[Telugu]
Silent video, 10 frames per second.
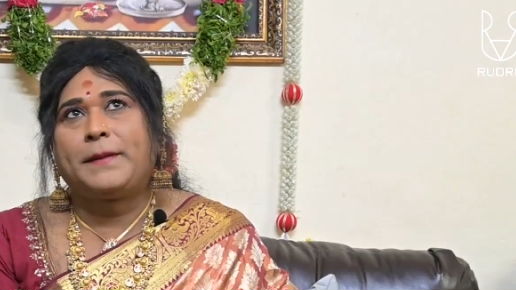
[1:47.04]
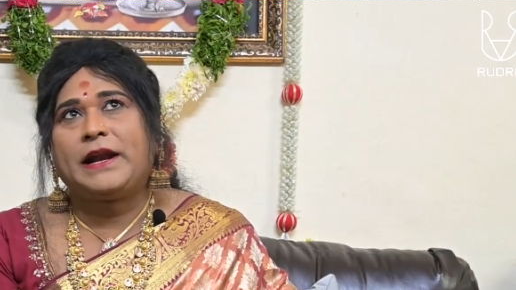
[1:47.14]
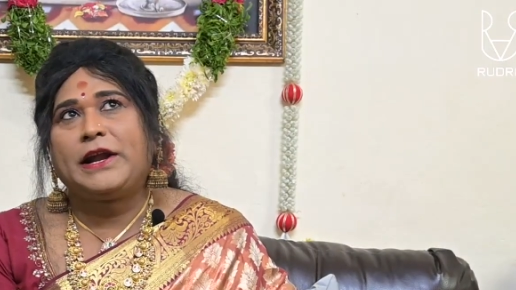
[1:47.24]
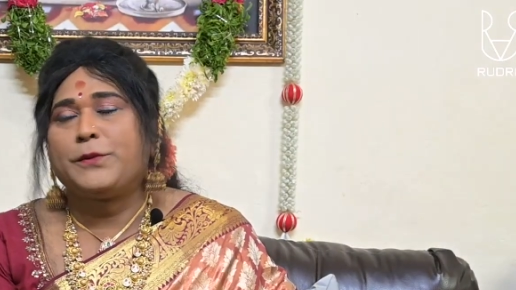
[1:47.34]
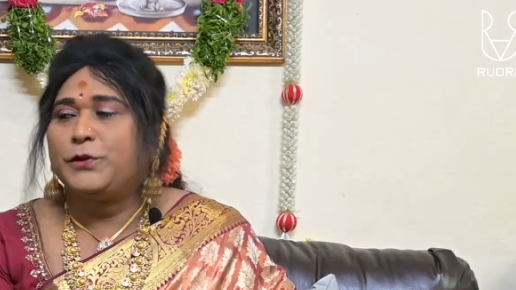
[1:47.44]

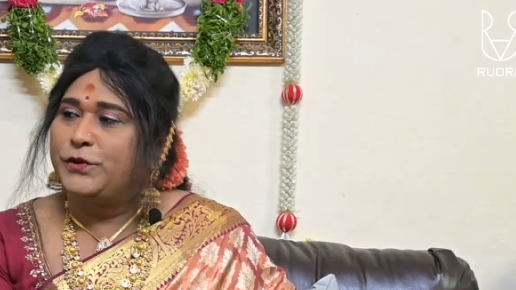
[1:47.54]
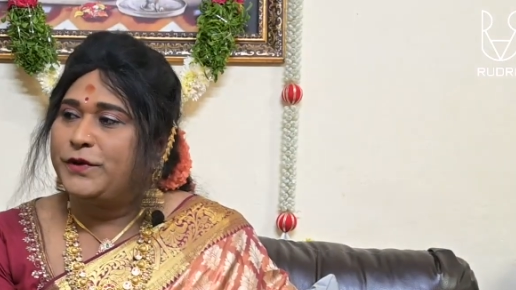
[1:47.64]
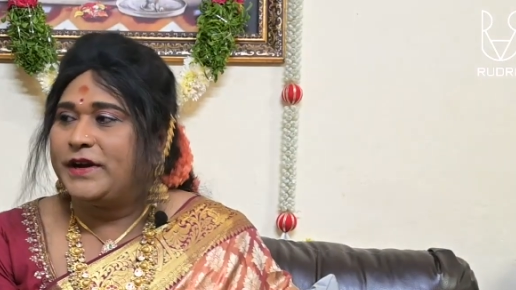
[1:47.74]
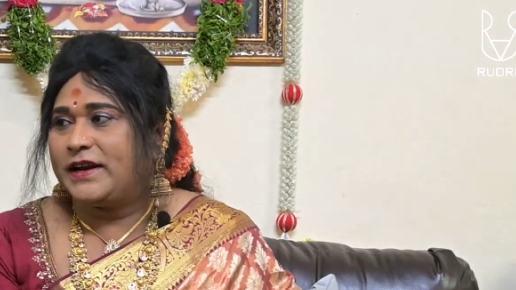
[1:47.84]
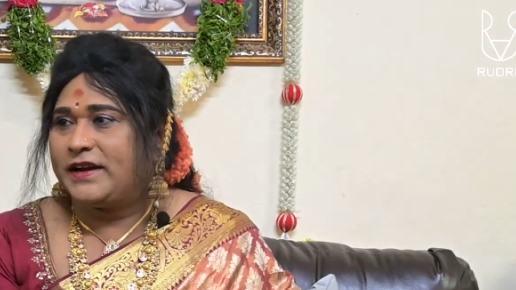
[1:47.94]
పెళ్లికి ముందు
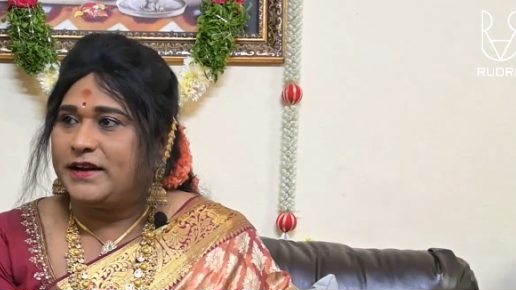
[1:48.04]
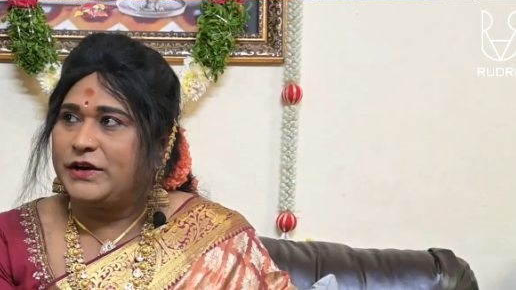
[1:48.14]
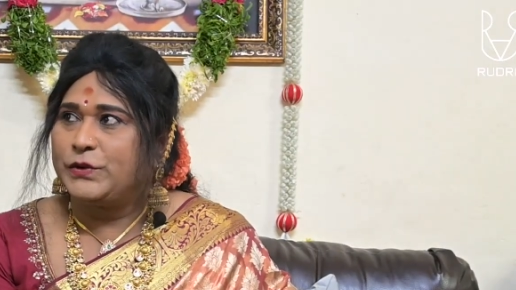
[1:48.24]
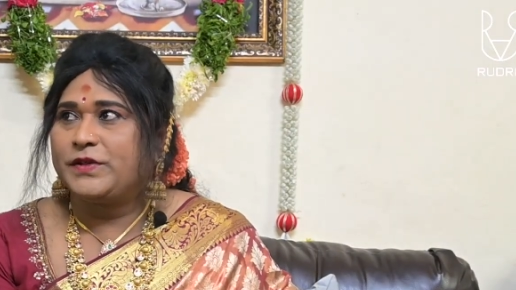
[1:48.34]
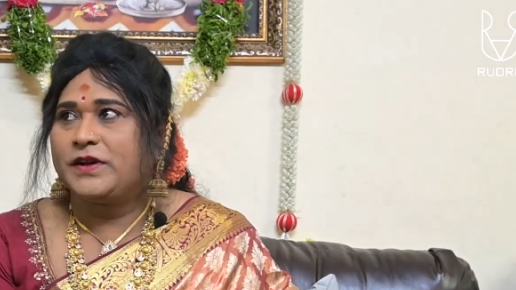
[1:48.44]
నుండి
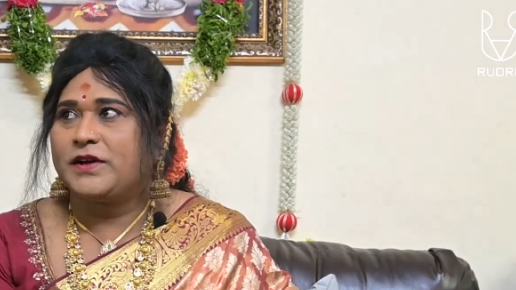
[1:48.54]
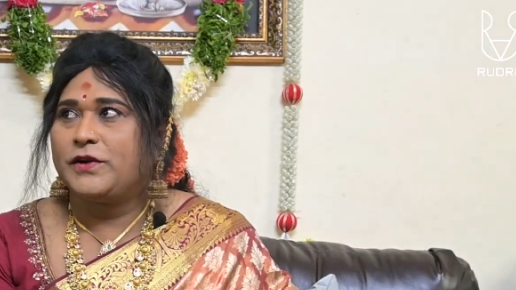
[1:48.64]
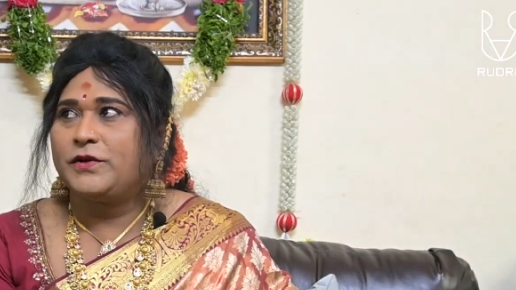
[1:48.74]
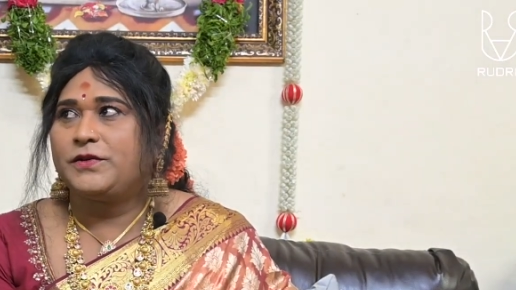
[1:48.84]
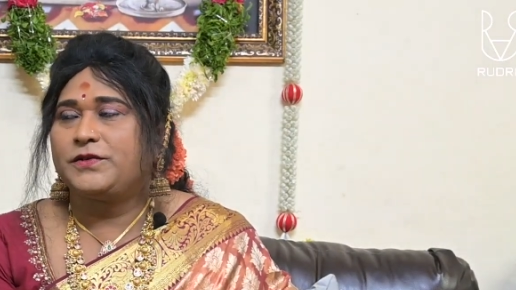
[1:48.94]
నేను గోదరకంలో